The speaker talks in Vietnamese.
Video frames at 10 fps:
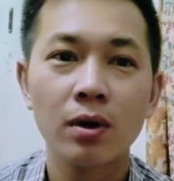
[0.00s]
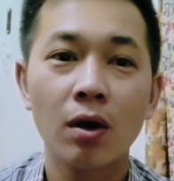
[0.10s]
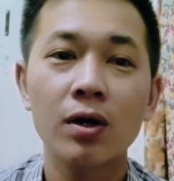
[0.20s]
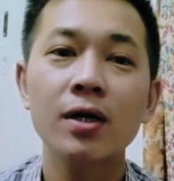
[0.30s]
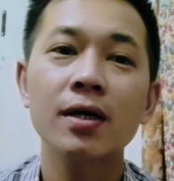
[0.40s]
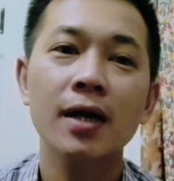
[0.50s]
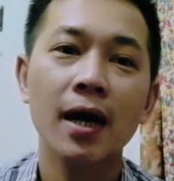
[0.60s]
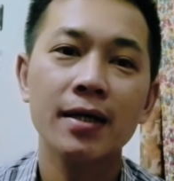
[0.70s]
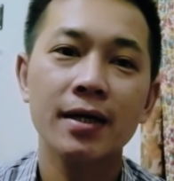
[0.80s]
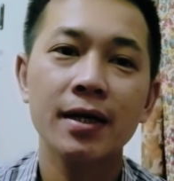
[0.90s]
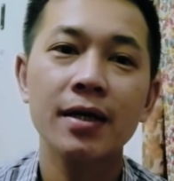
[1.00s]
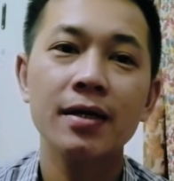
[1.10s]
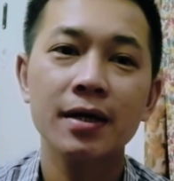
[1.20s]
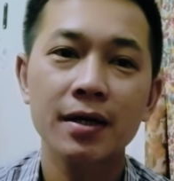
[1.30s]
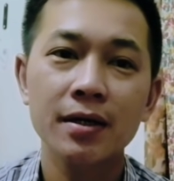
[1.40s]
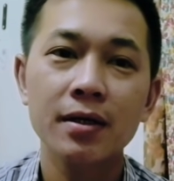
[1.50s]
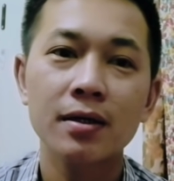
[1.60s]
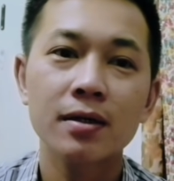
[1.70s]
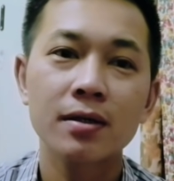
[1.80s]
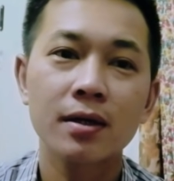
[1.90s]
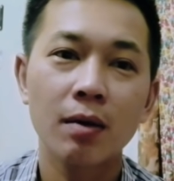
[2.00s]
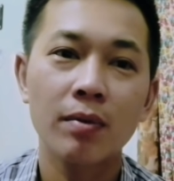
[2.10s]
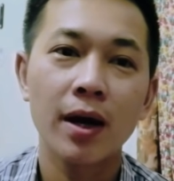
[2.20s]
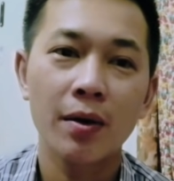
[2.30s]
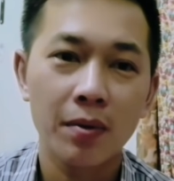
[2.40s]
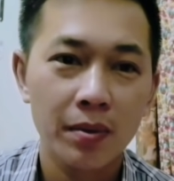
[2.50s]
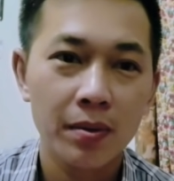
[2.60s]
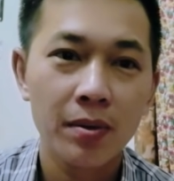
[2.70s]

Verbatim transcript: họ đưa ra những cái ý kiến đồng đều